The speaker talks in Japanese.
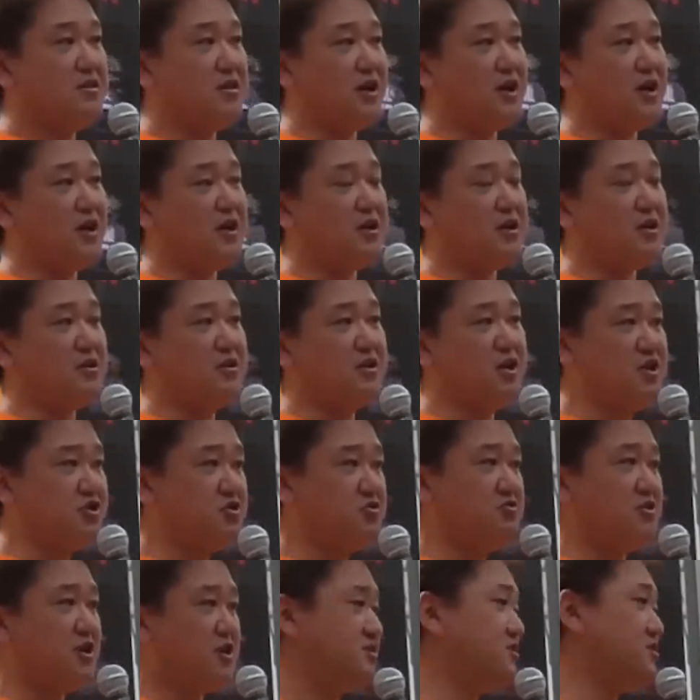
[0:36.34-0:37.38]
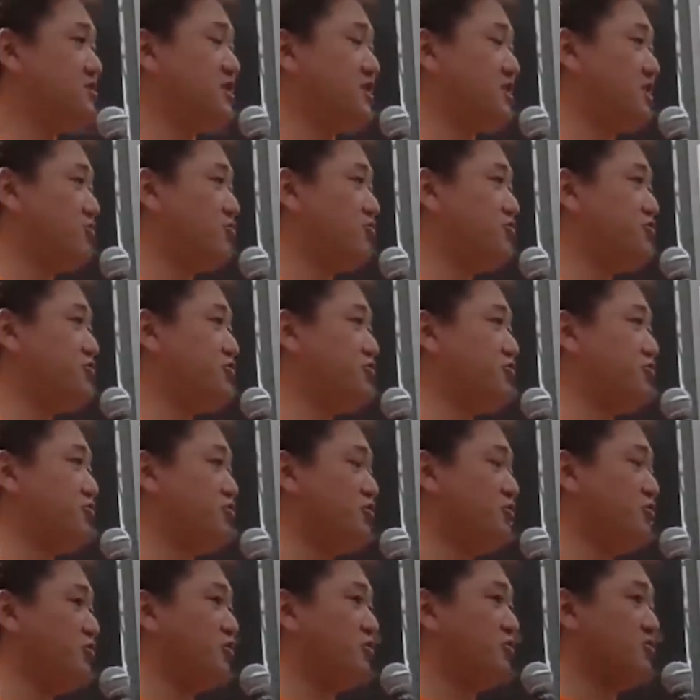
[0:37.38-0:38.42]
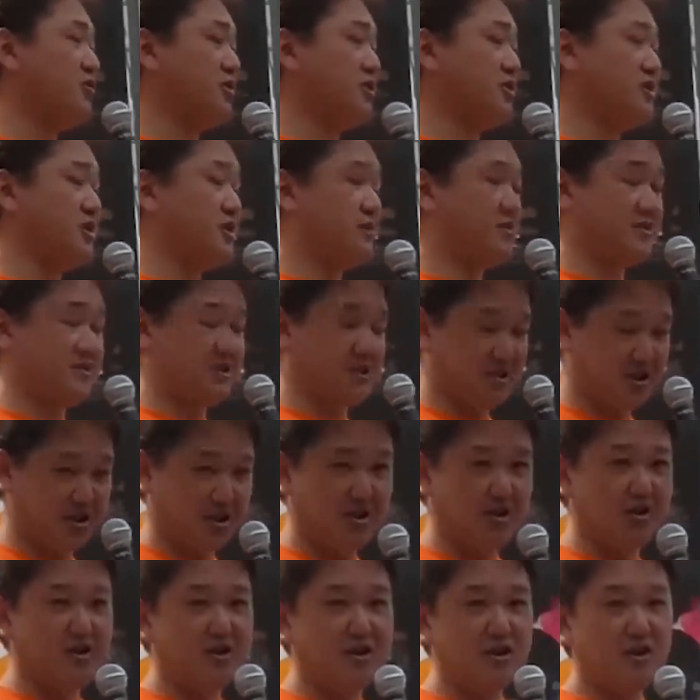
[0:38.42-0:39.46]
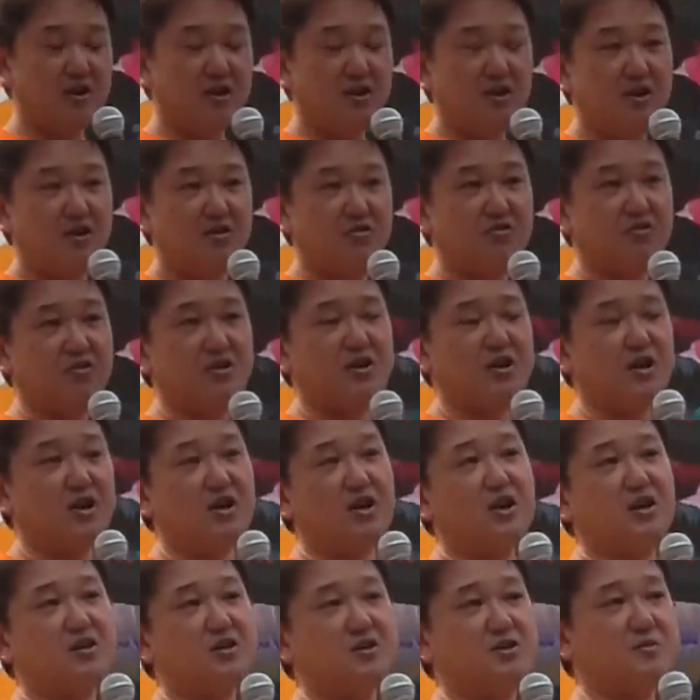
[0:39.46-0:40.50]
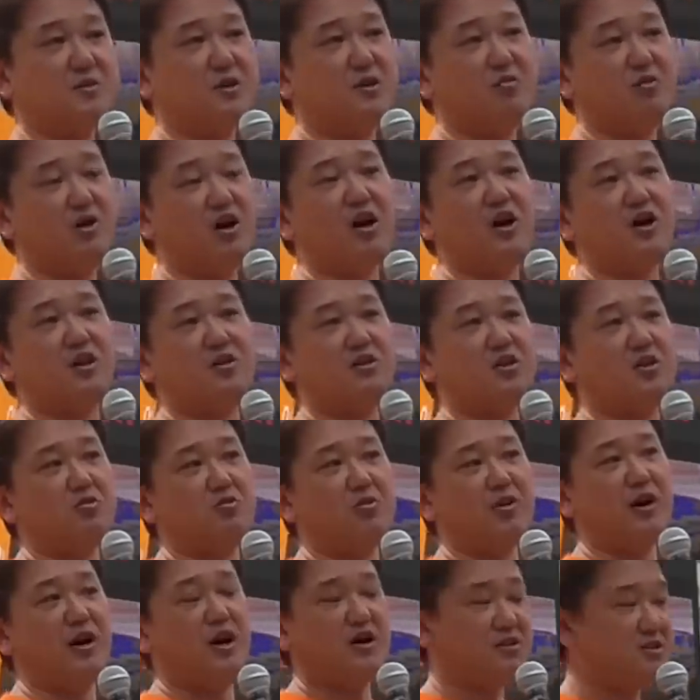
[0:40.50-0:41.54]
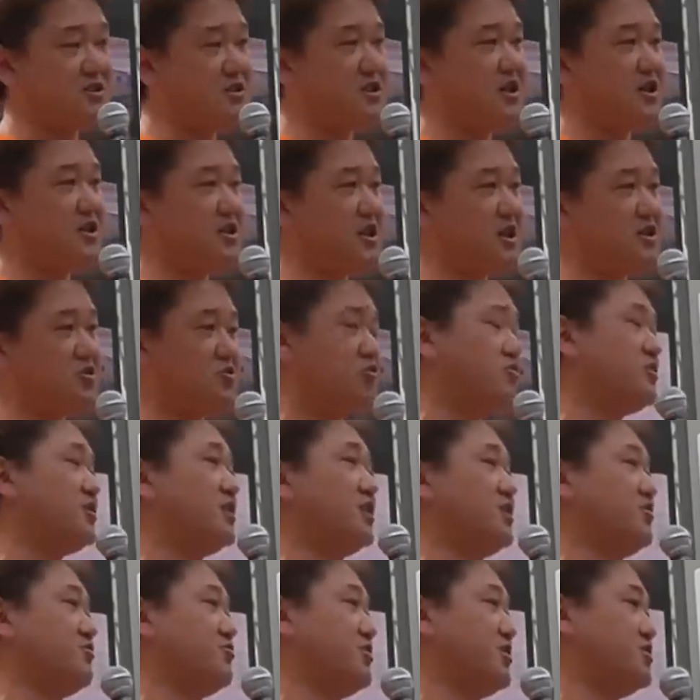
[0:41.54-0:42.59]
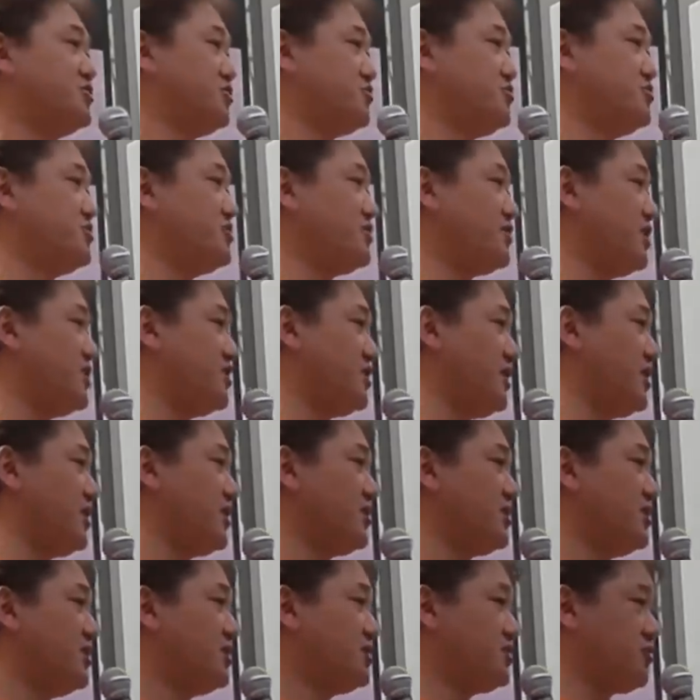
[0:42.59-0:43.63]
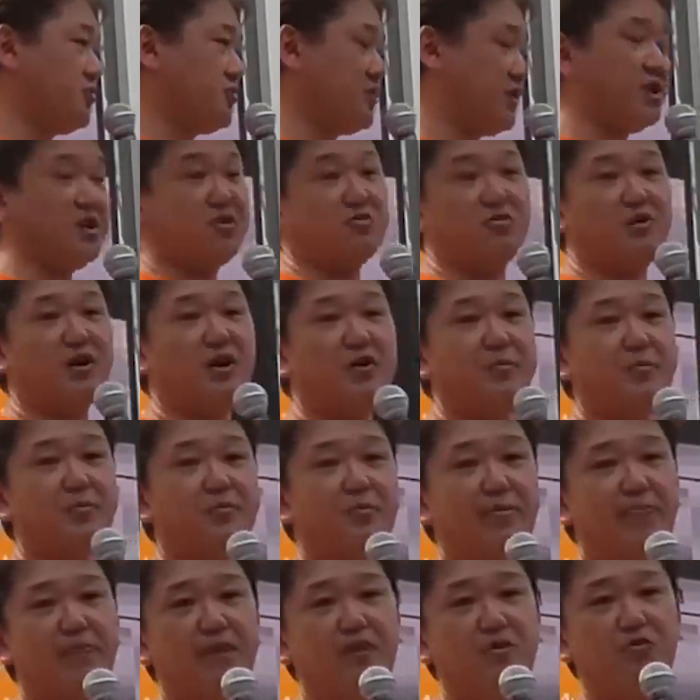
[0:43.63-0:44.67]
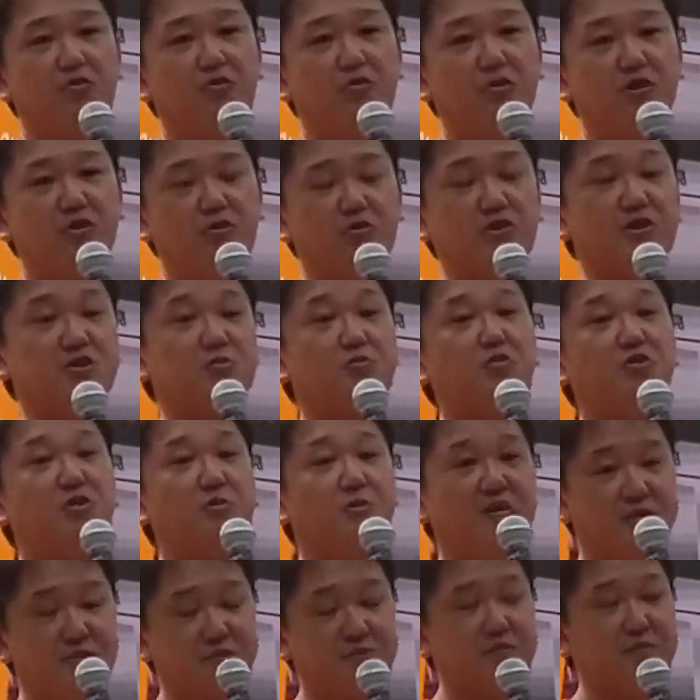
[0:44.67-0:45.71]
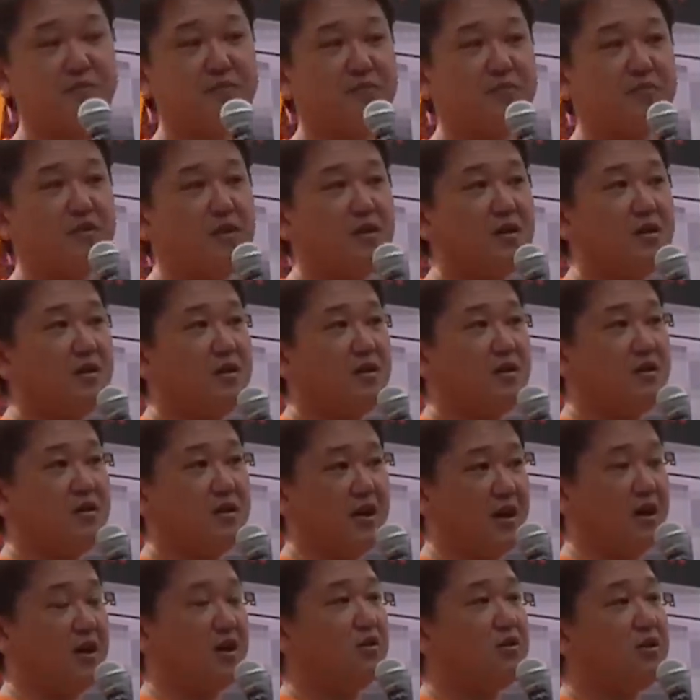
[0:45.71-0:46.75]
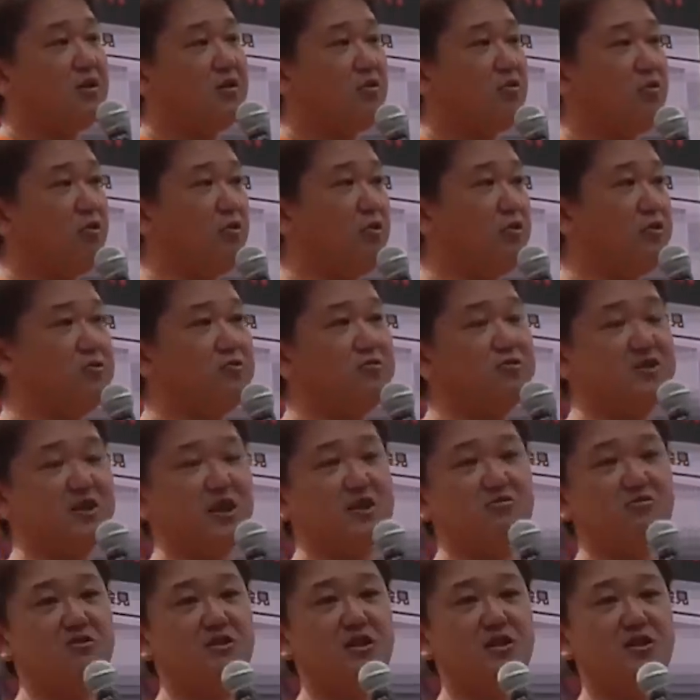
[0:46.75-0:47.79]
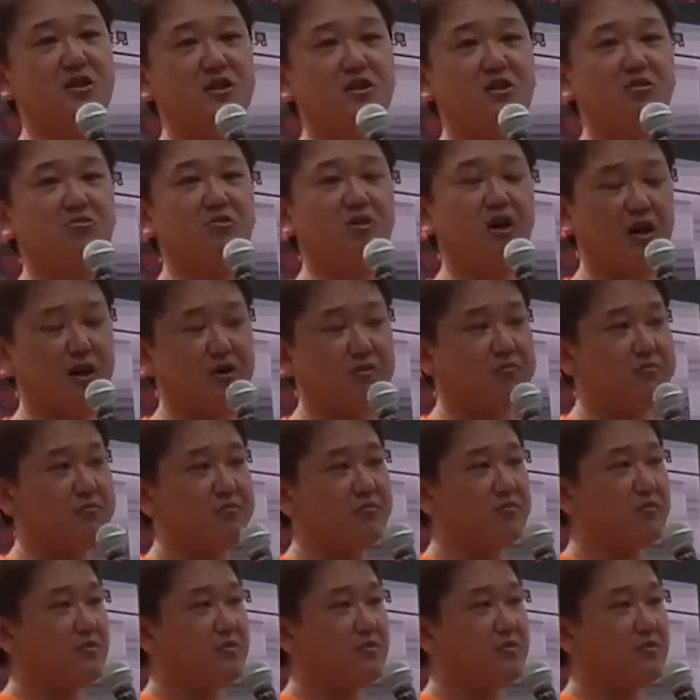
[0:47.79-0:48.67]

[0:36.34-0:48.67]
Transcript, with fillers: で、にじゅうはっさいで脳腫瘍の人も来てますし、それから一番若かったのははっさいで小児がんとかじゅうにさいで小児がんとかいう人たちもいます。で、こういう若年型のがん、